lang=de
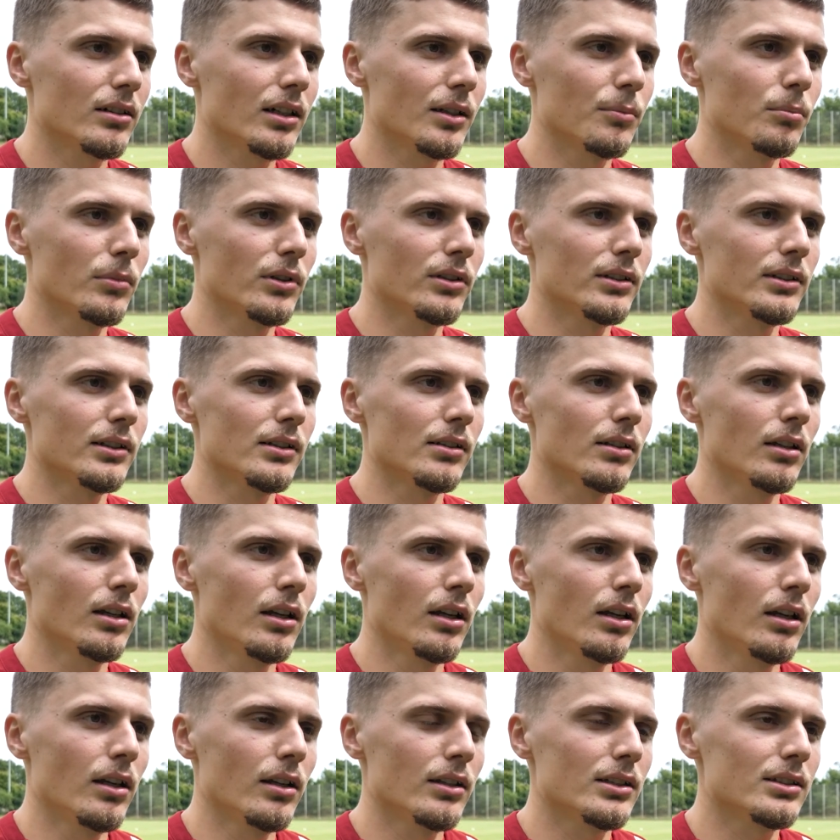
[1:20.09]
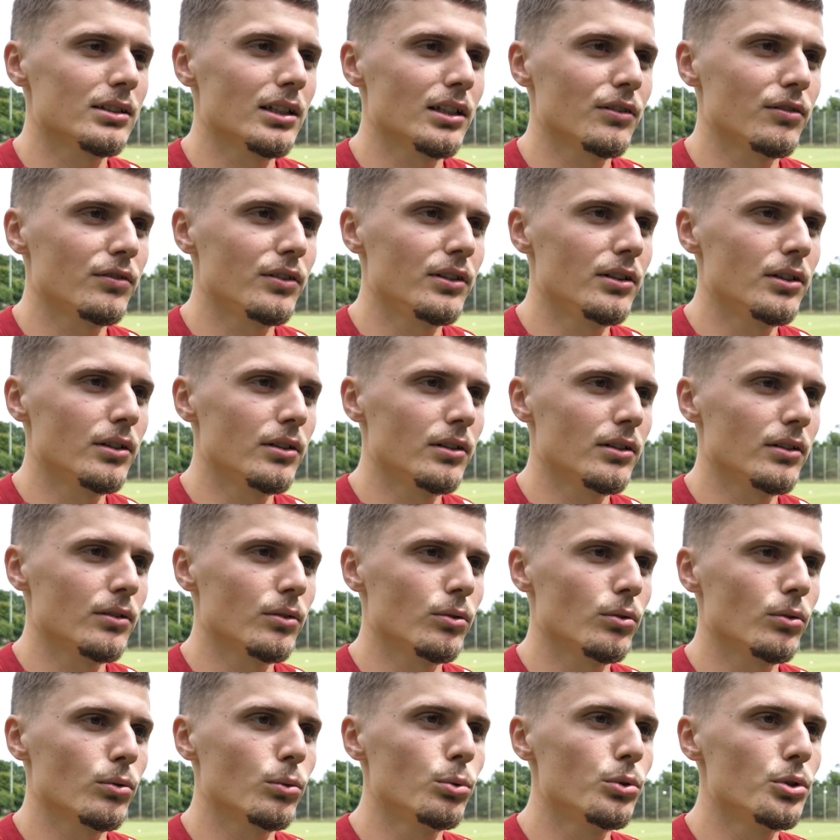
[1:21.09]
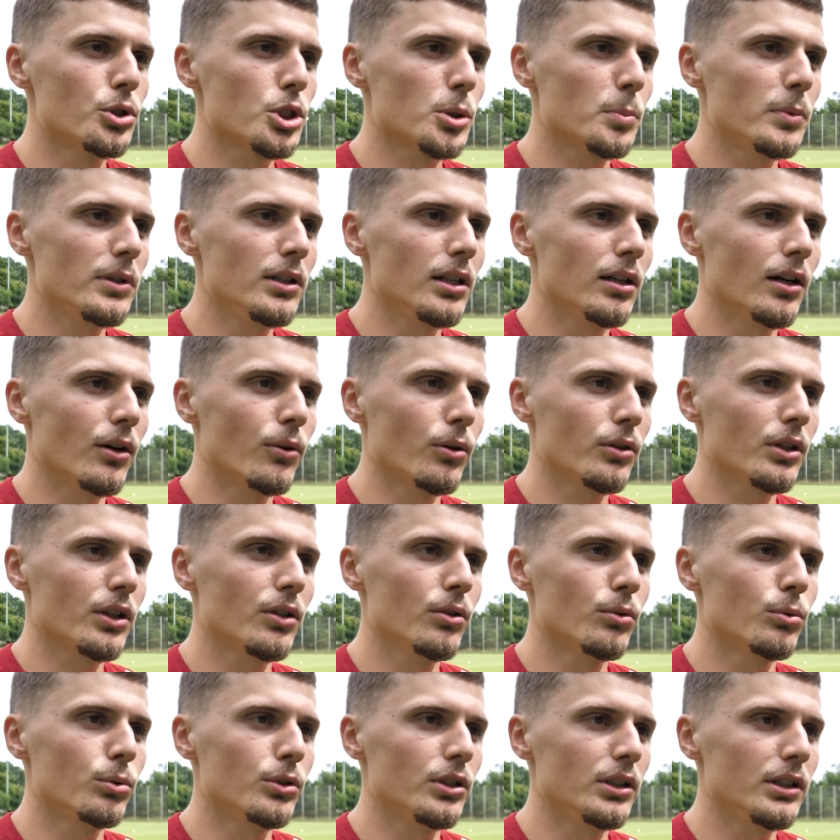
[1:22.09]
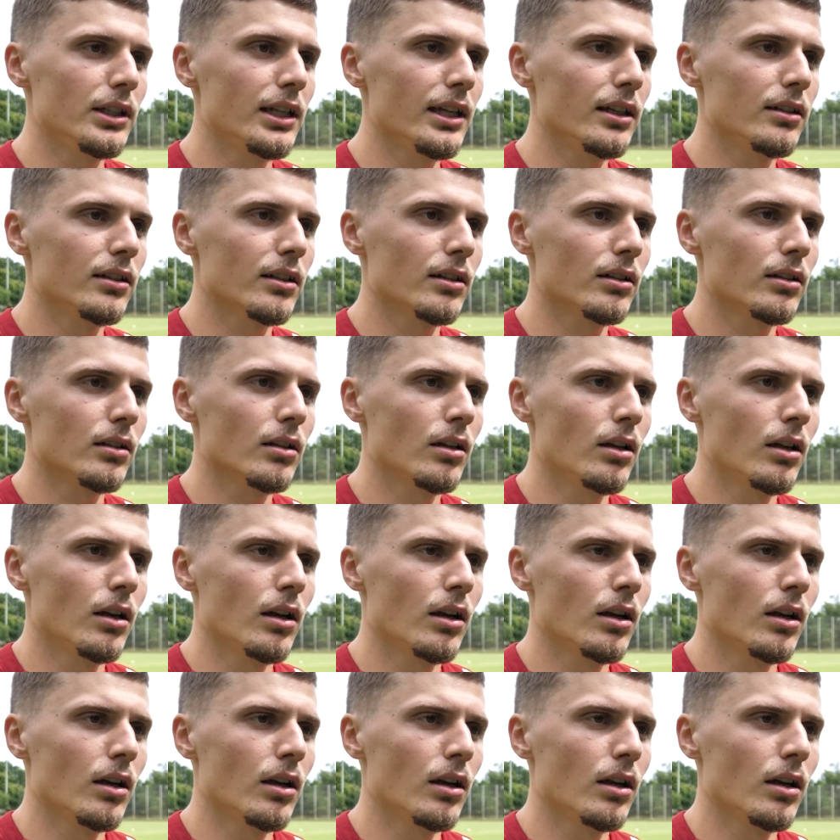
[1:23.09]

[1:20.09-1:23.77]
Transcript: Hat man sehr viele gute Spiele, auch gegen gute Gegner.